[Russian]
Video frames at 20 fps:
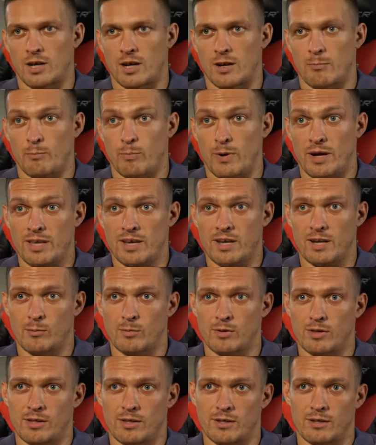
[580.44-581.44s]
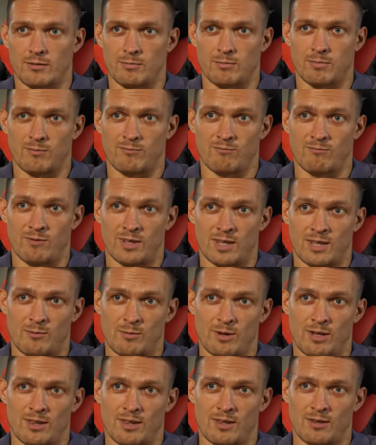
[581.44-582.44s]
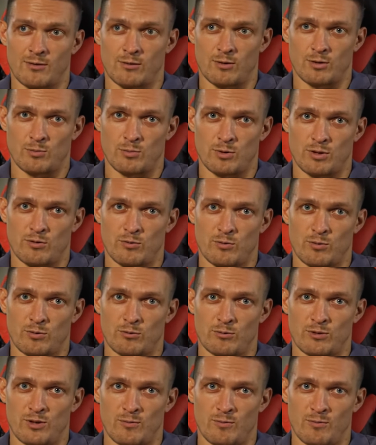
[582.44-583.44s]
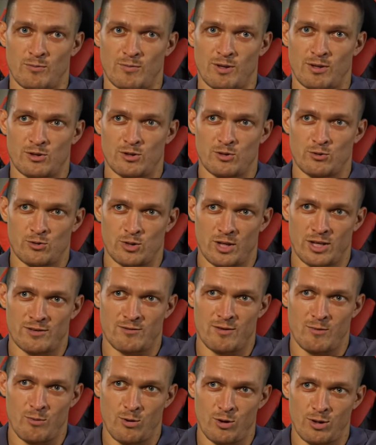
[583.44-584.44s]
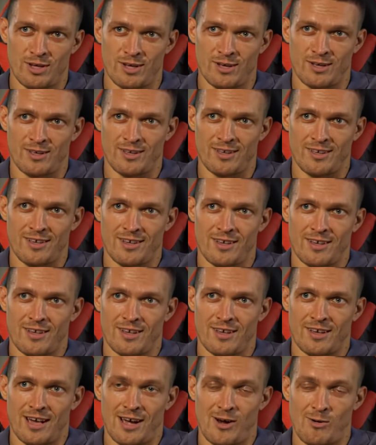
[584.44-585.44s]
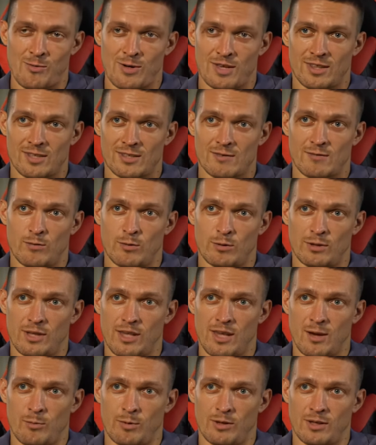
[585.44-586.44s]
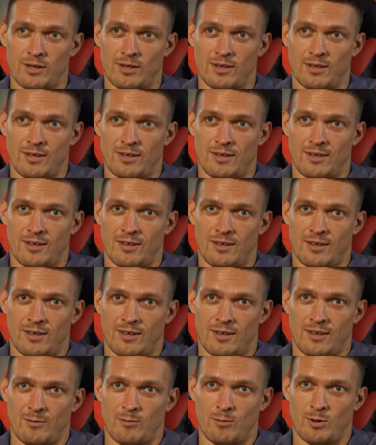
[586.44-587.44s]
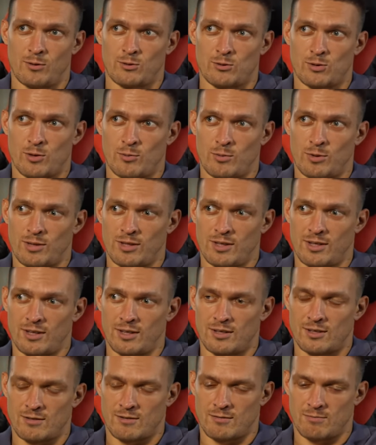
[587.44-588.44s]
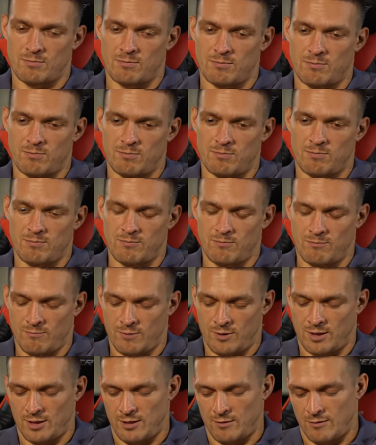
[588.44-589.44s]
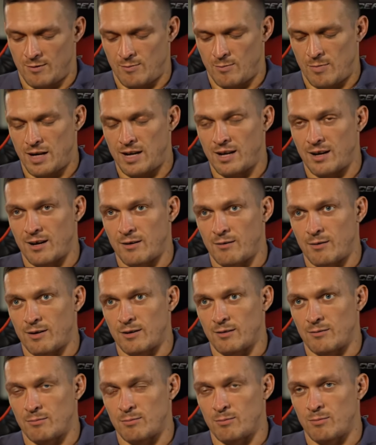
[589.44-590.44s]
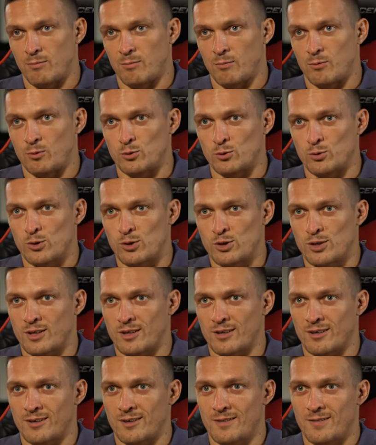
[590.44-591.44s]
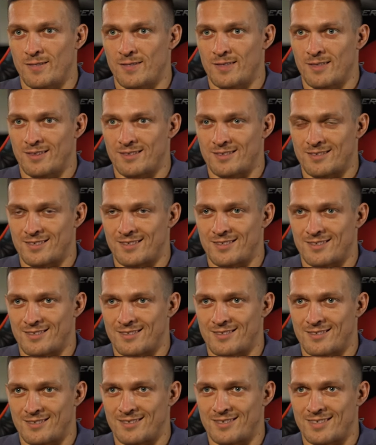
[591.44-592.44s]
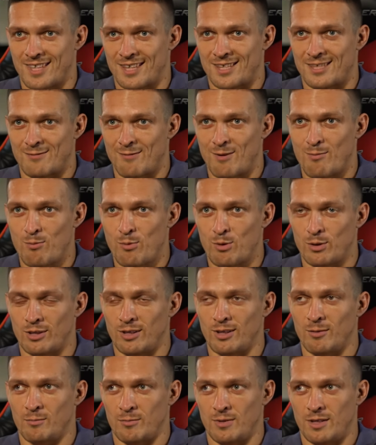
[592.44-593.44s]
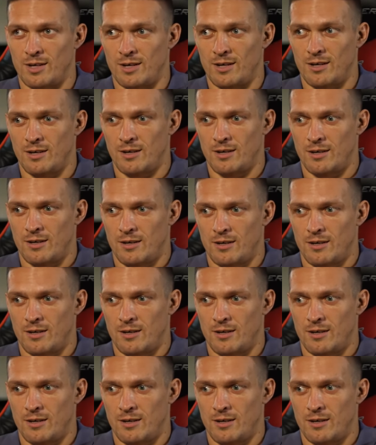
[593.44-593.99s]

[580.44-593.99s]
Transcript: такая паника была в этом ринге. То есть почему? Потому что мне же нужна свобода. А у меня этой свободы не было. И мне нужно было из вот этого маленького кусочка стать свободным, да.